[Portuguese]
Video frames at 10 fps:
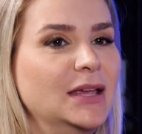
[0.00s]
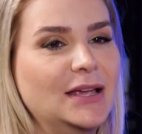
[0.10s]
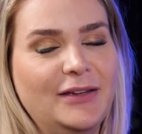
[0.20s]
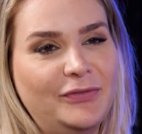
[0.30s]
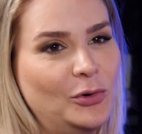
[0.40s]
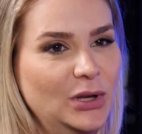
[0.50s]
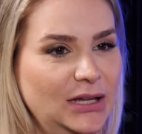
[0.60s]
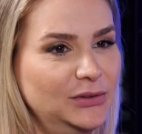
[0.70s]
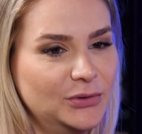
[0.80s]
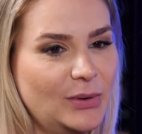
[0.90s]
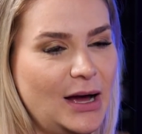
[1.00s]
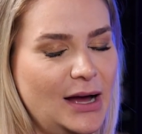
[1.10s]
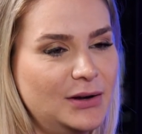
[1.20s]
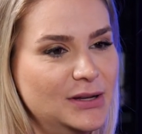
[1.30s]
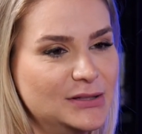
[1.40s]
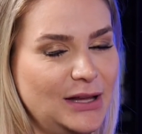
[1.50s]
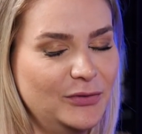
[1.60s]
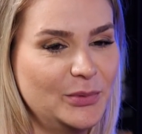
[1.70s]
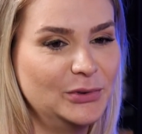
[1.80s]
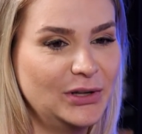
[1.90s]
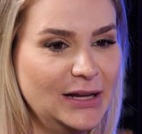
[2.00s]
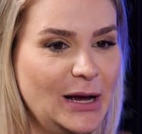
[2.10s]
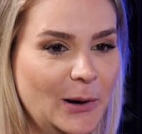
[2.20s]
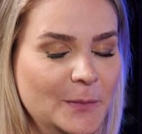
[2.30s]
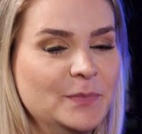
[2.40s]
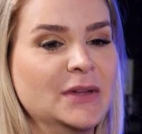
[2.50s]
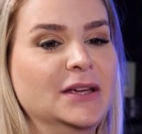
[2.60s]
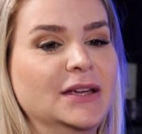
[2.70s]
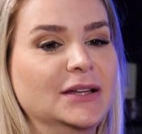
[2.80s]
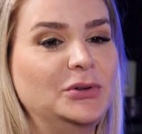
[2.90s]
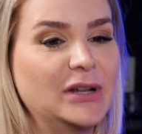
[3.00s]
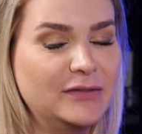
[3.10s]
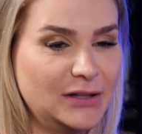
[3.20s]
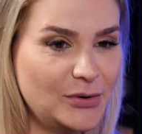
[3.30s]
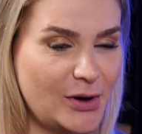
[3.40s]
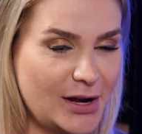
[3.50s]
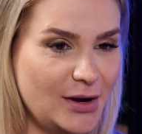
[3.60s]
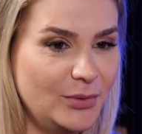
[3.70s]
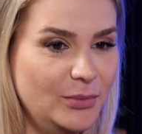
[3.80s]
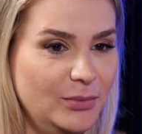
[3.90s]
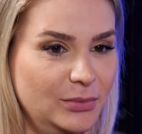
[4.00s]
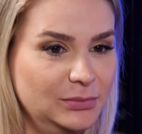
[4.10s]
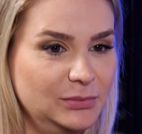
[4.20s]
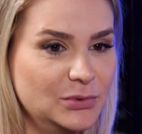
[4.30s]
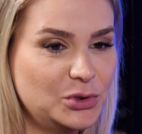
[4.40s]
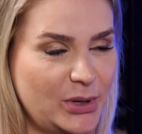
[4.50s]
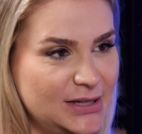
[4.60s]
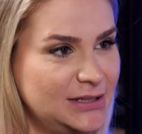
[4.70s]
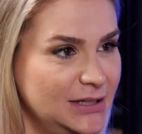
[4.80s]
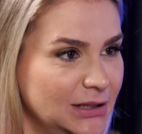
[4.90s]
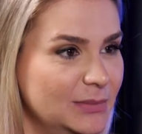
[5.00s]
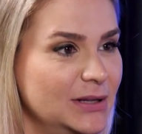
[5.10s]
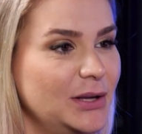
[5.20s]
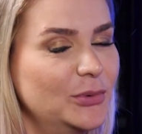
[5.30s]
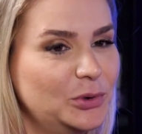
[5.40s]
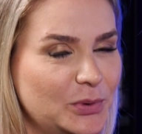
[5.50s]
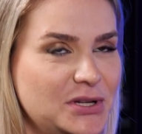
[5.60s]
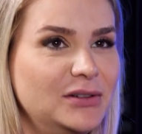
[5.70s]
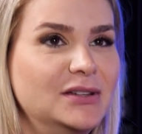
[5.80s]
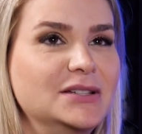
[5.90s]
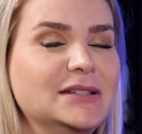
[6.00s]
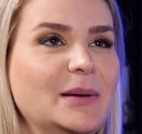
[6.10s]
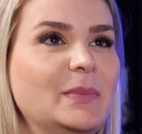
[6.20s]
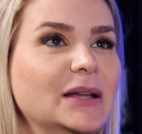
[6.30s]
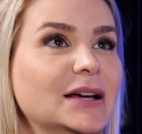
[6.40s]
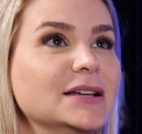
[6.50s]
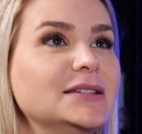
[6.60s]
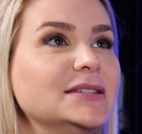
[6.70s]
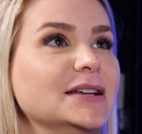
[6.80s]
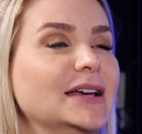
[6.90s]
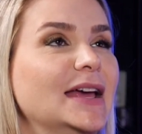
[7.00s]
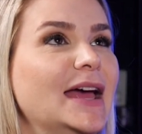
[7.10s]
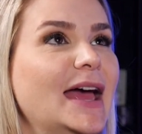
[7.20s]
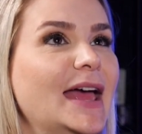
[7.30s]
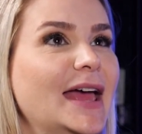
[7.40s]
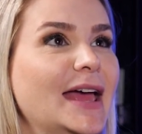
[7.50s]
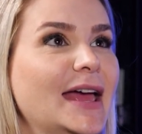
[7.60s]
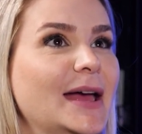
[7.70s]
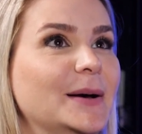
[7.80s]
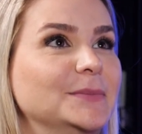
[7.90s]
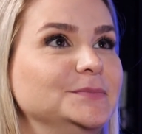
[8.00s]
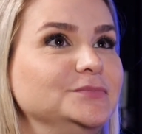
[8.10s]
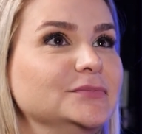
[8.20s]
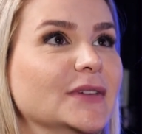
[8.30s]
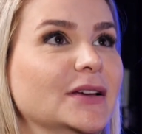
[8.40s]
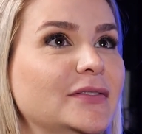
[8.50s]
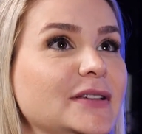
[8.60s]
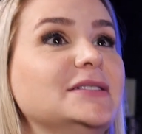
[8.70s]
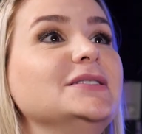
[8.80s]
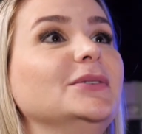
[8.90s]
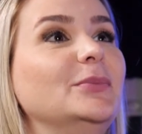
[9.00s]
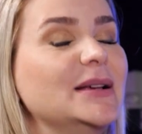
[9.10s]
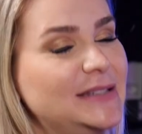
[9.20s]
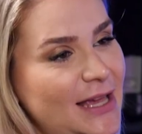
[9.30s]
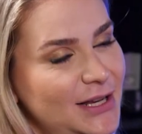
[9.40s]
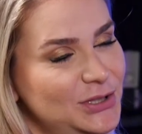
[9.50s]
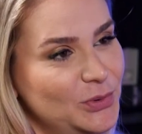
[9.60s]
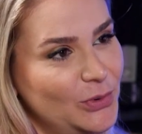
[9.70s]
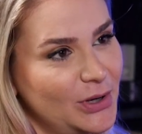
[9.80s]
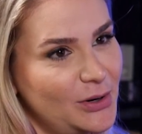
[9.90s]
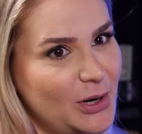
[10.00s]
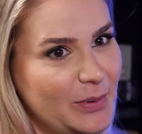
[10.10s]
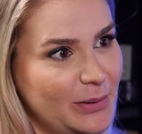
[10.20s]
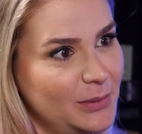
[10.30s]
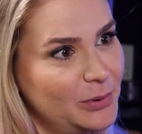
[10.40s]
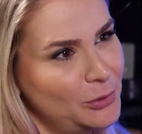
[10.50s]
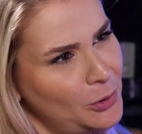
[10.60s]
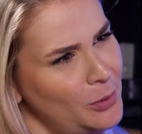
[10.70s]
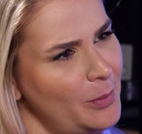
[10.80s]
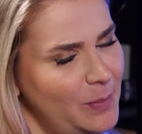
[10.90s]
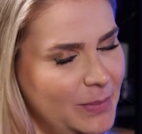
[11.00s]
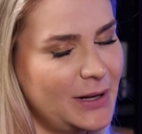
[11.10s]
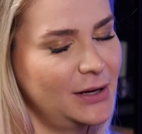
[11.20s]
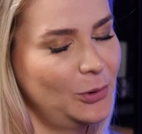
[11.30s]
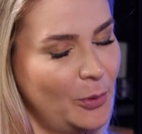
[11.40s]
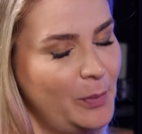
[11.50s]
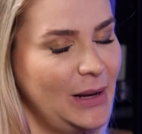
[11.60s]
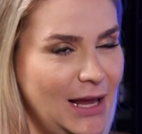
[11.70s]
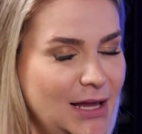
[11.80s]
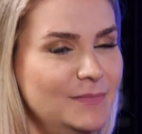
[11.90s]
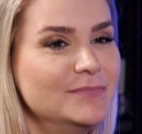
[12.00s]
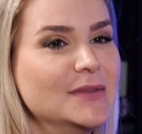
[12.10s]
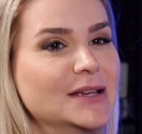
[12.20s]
E aí ficou lindo no ar, o resultado foi muito legal. Estou gravando agora um o Sonho é Sílaba, que é um outro projeto da Disney Plus. É, fiz uma série de humor agora para Globo, a Globoplay.